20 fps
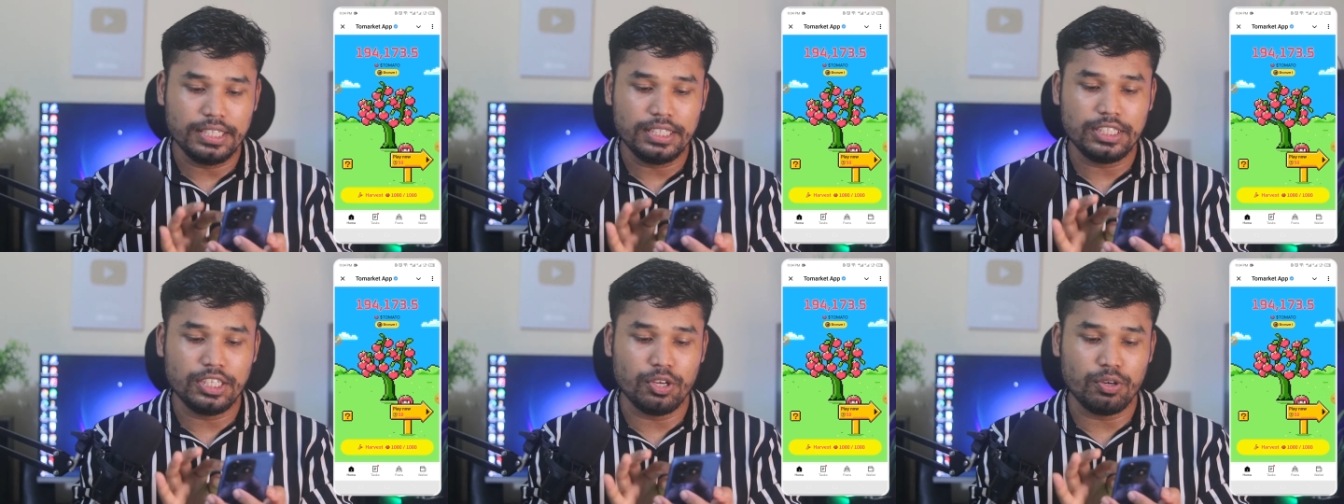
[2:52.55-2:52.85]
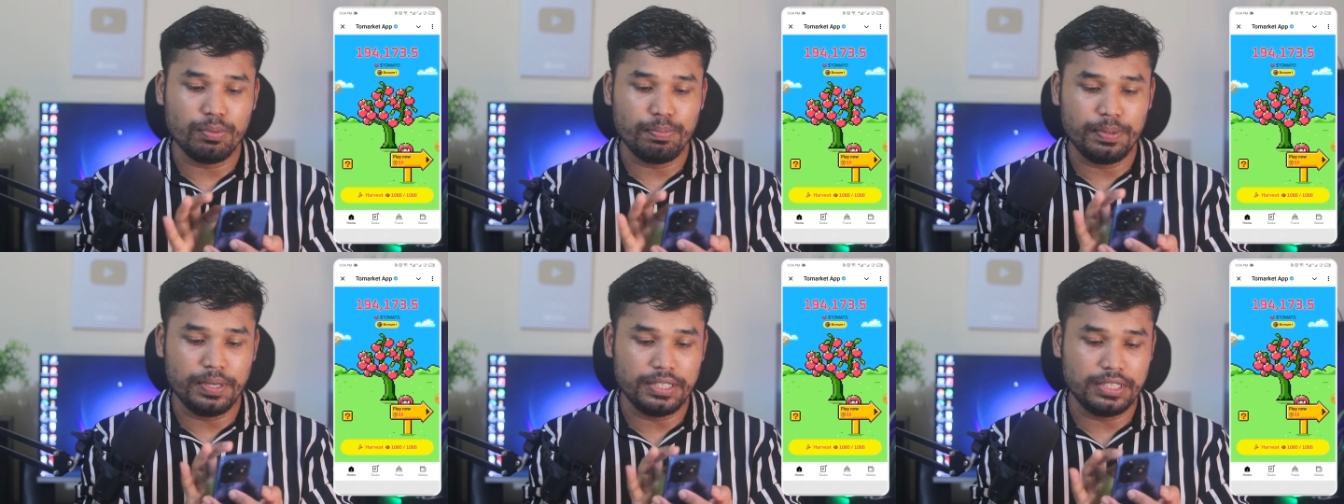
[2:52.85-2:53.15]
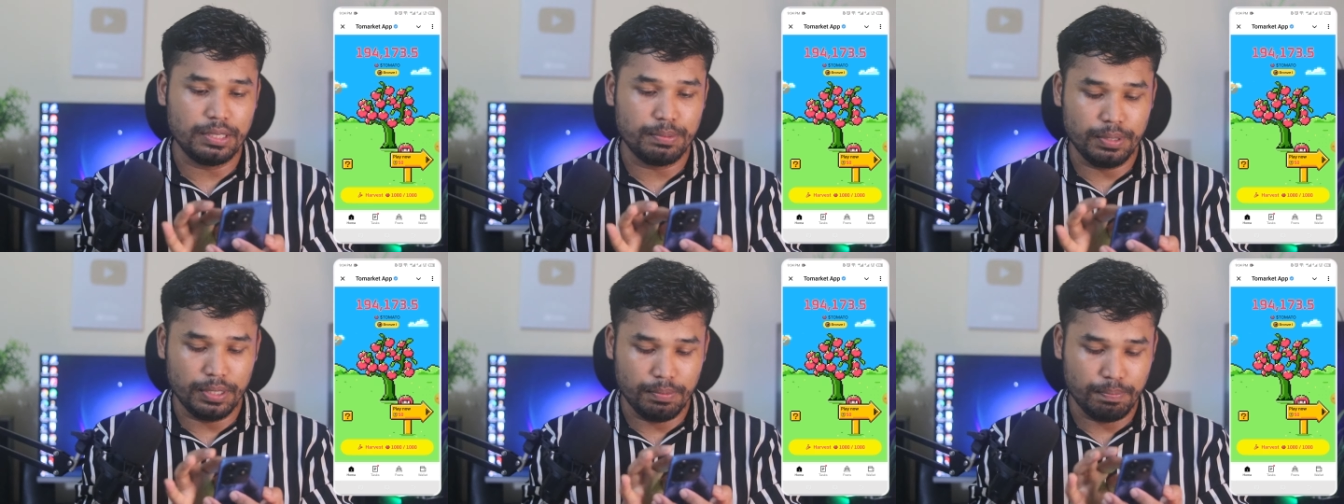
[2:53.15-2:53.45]
স্টারও
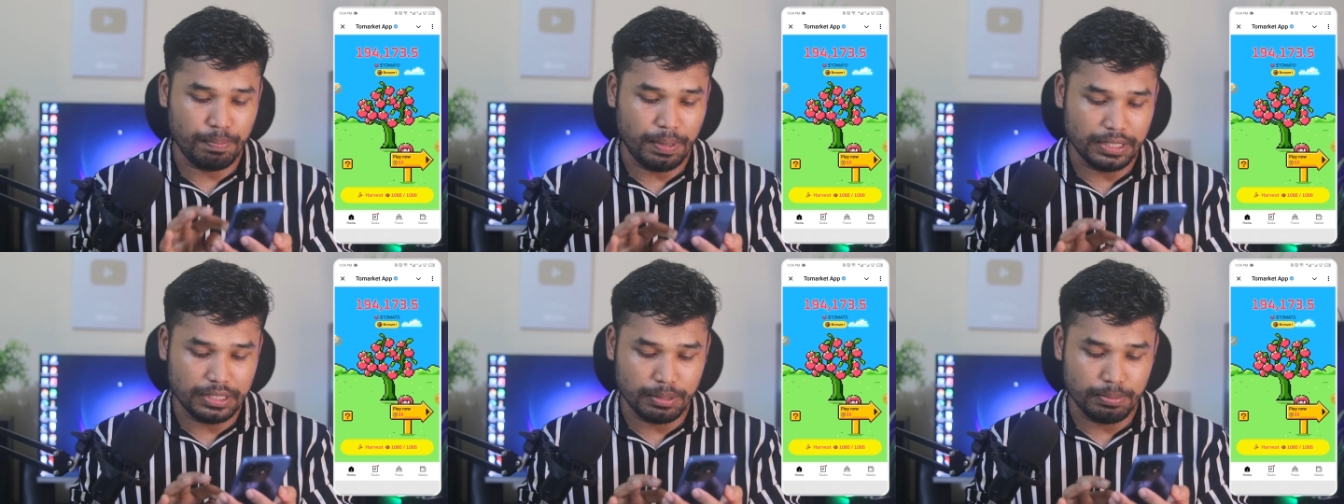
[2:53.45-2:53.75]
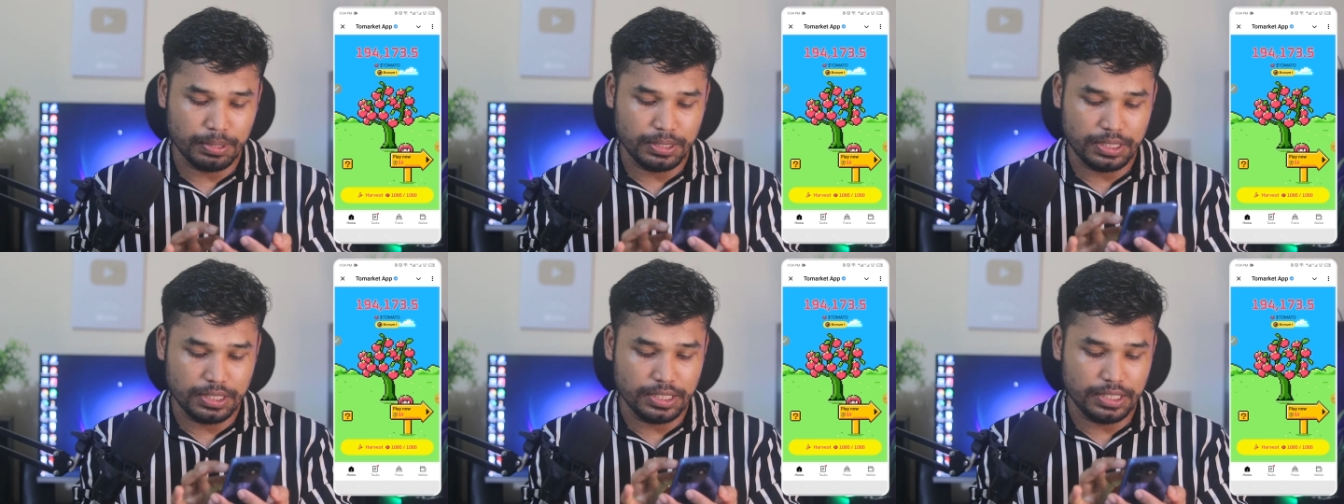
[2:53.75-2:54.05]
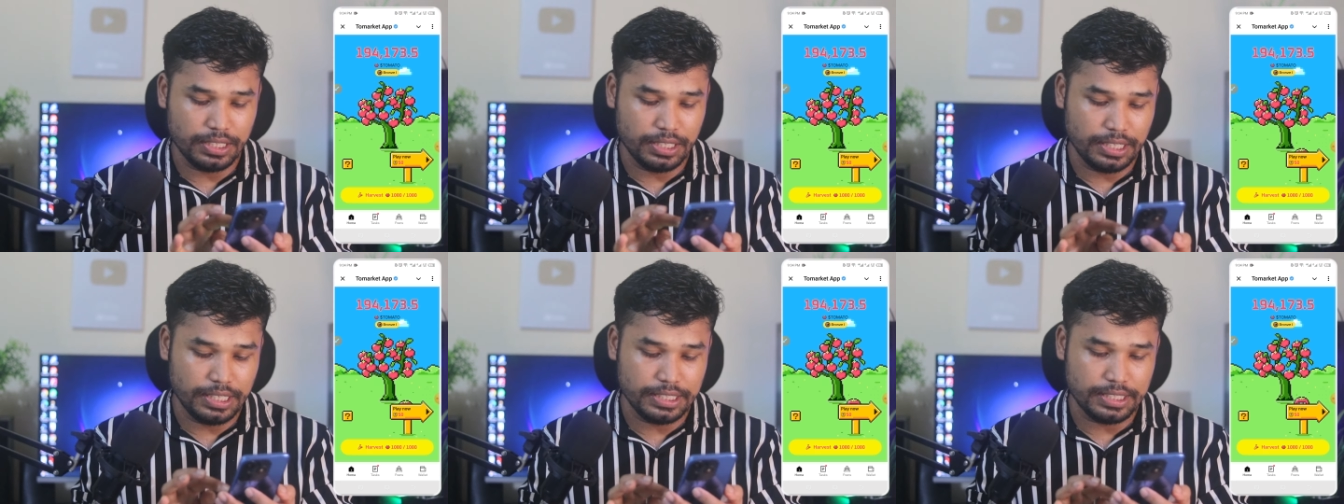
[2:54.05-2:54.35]
পেয়ে যাবেন
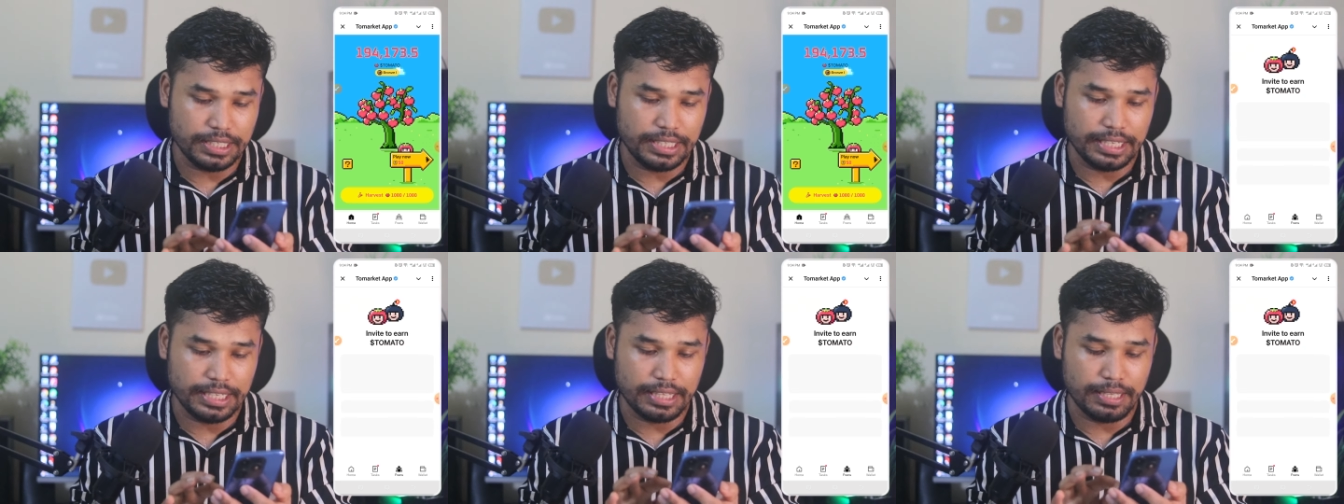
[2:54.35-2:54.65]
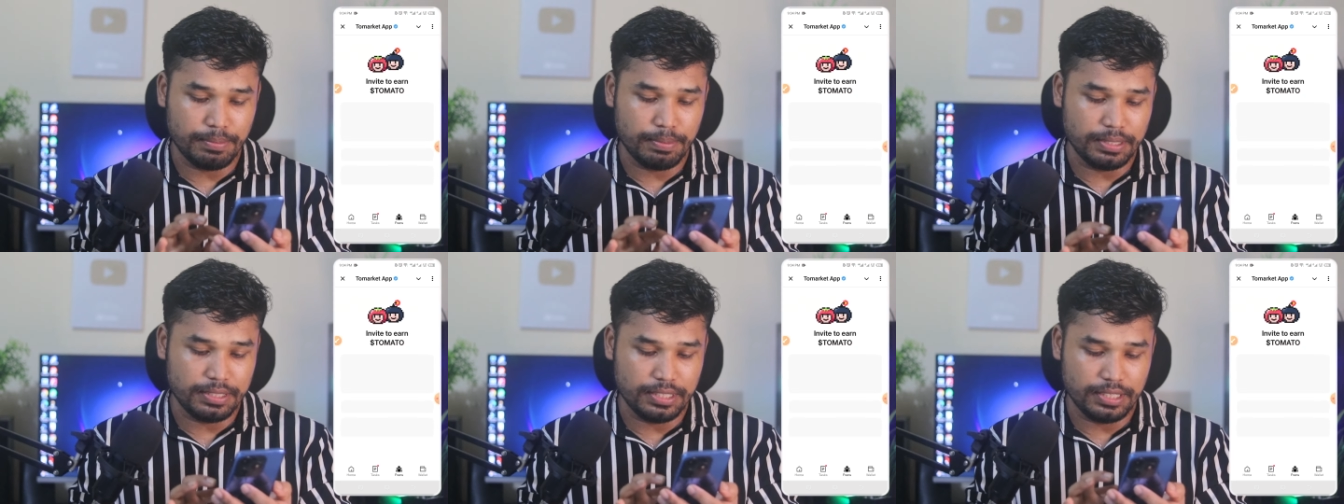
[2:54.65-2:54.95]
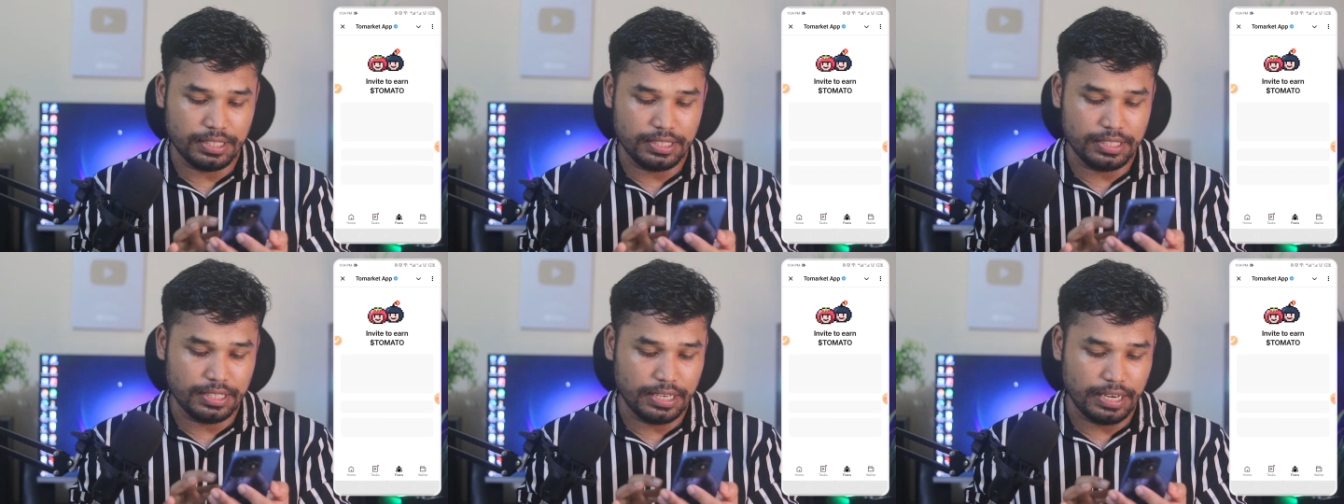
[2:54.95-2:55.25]
পাশাপাশি নিচে দেখতে
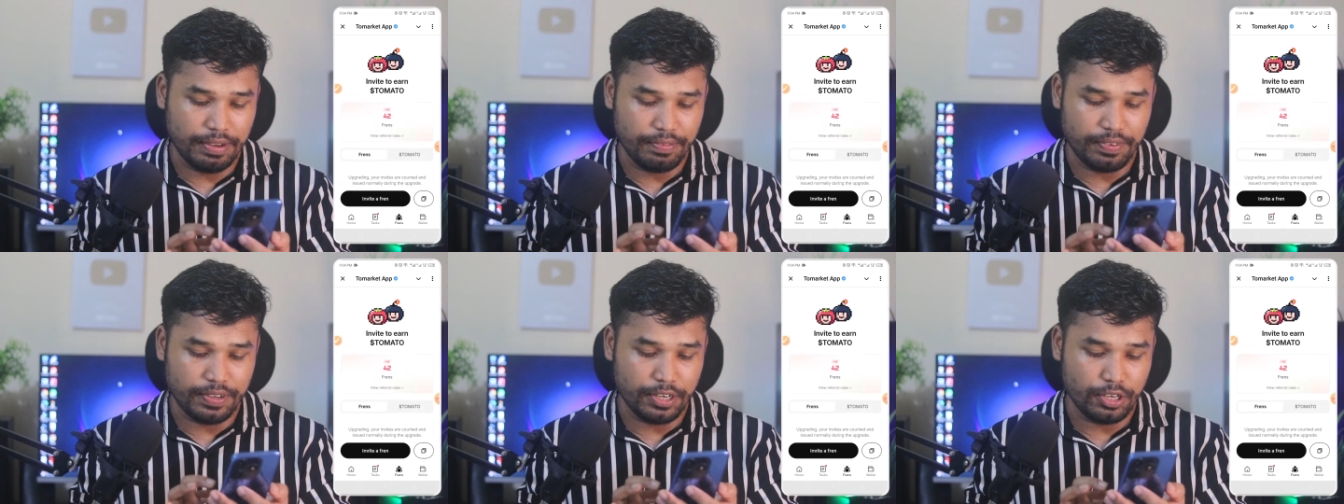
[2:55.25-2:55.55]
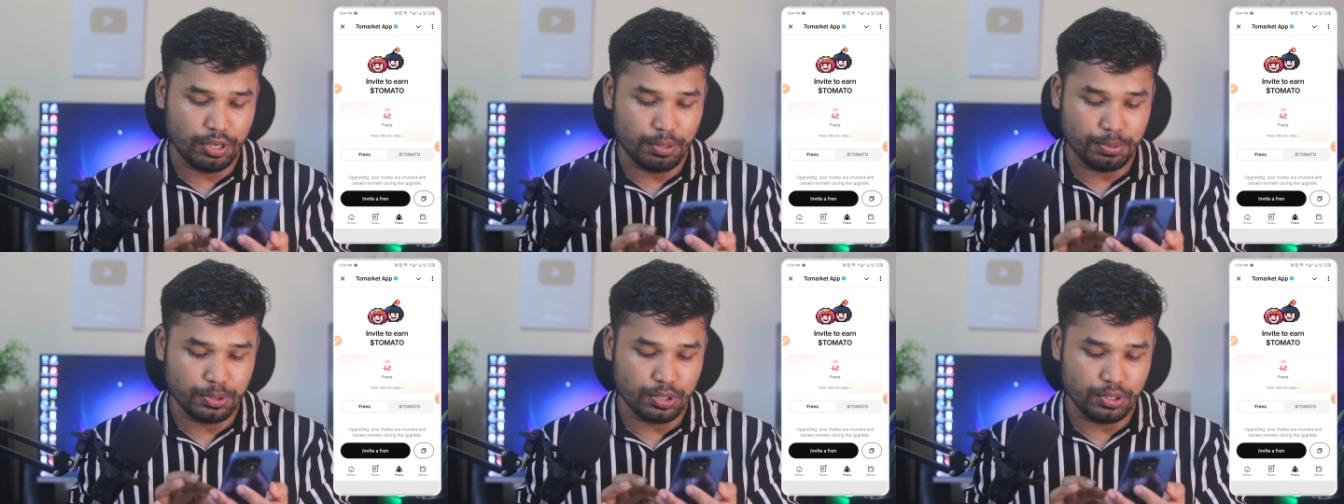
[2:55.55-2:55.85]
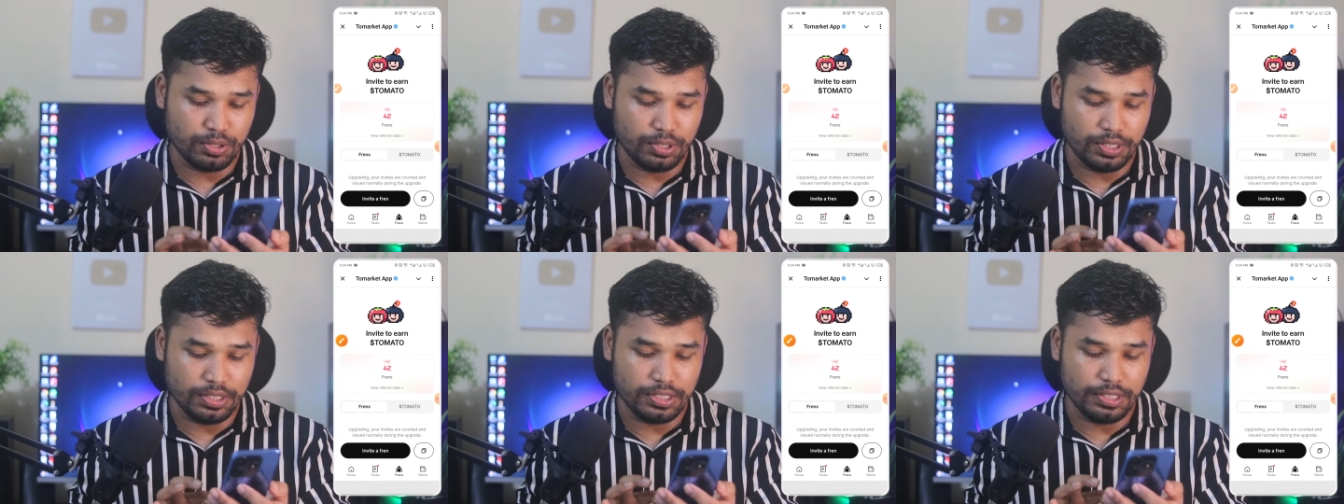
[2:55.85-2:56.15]
পাচ্ছেন এই যে রেফারের
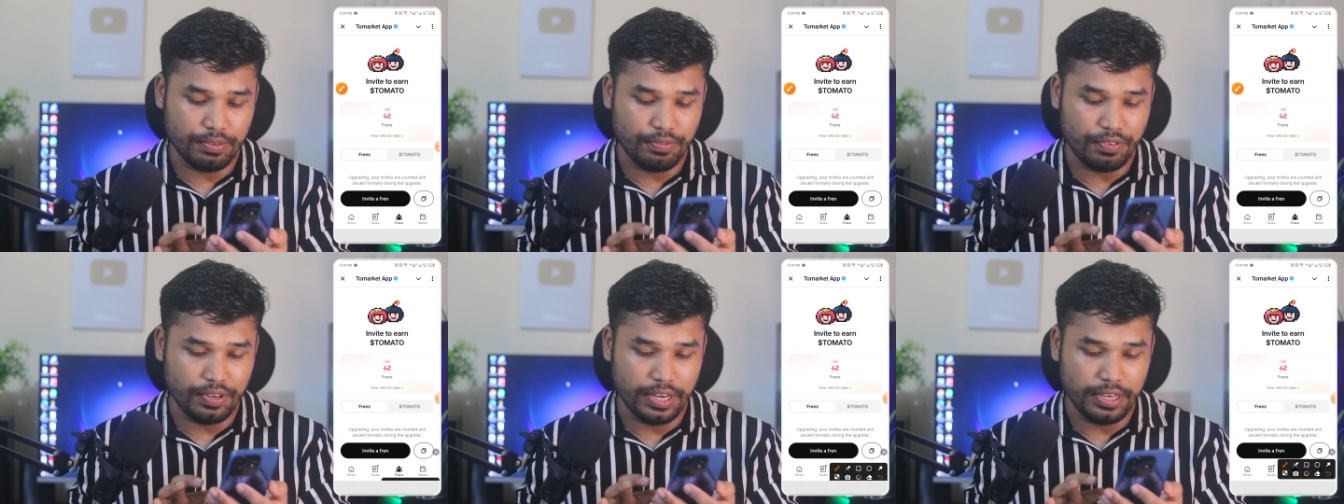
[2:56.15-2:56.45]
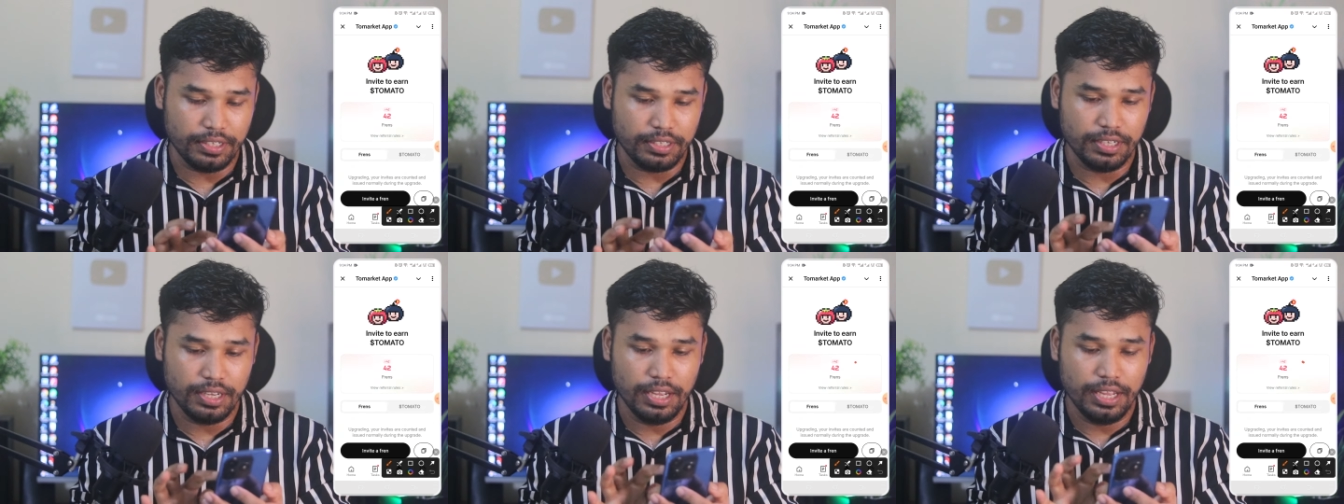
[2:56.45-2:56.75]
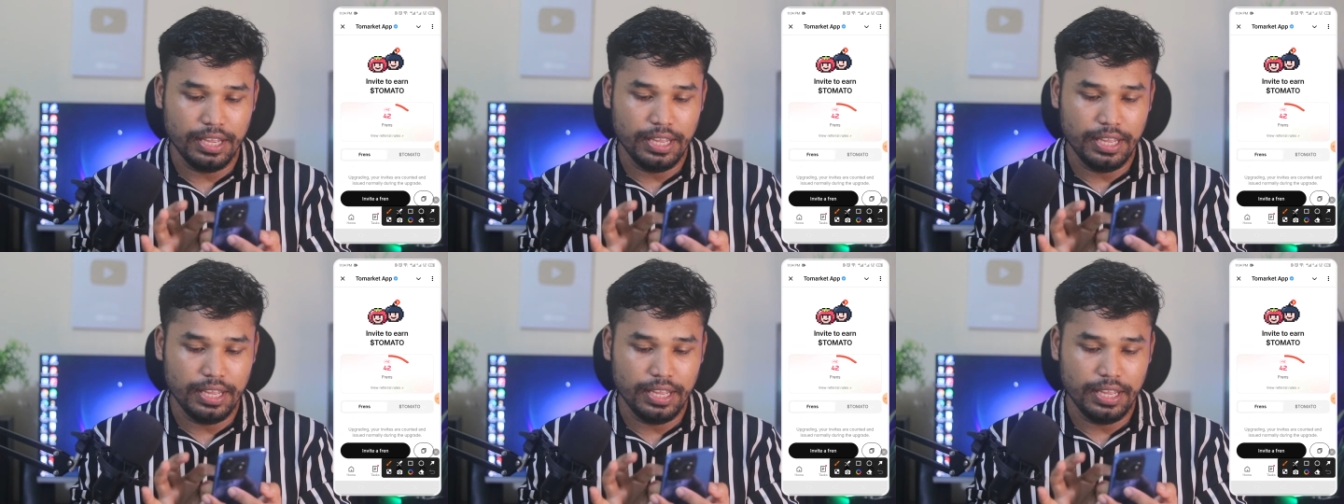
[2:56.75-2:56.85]
অপশন রয়েছে ফ্রেন্ড